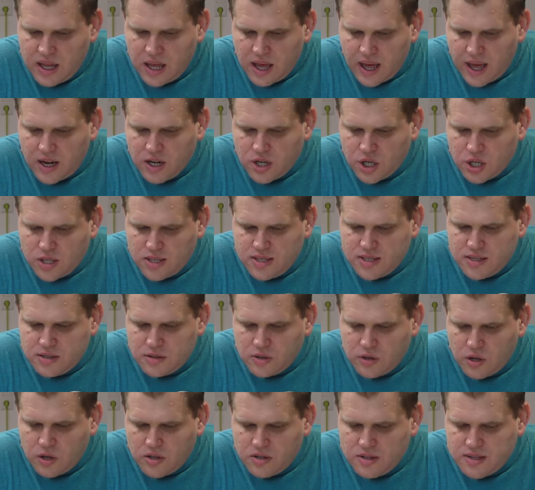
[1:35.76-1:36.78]

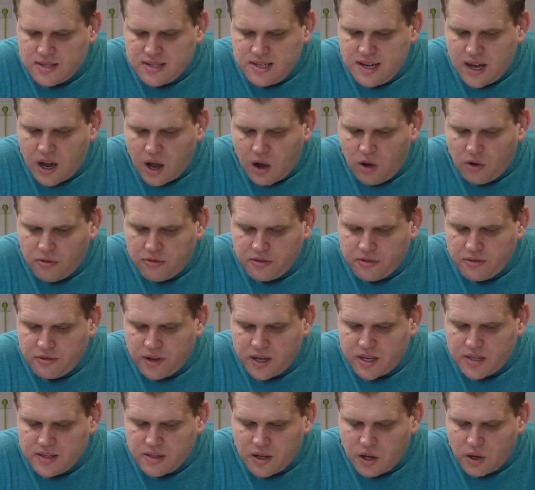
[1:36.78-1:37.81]
Anschließend können sie die
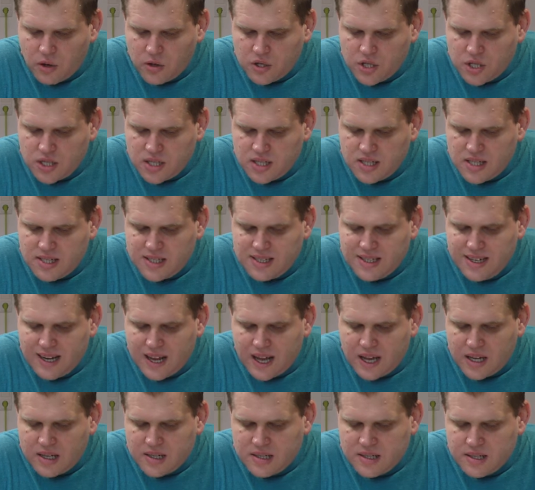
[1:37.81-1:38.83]
aufgeweichten Hautschichten
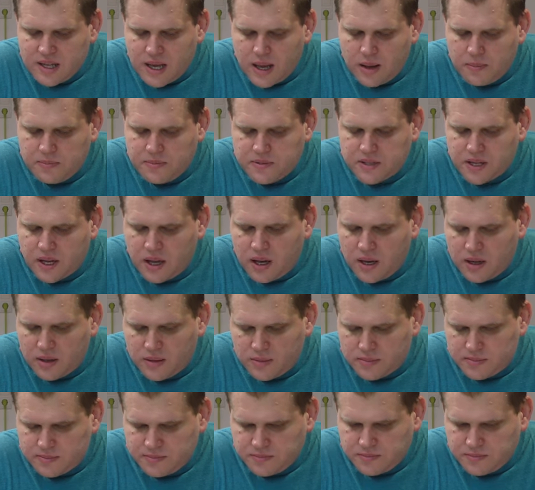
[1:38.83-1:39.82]
leicht abtragen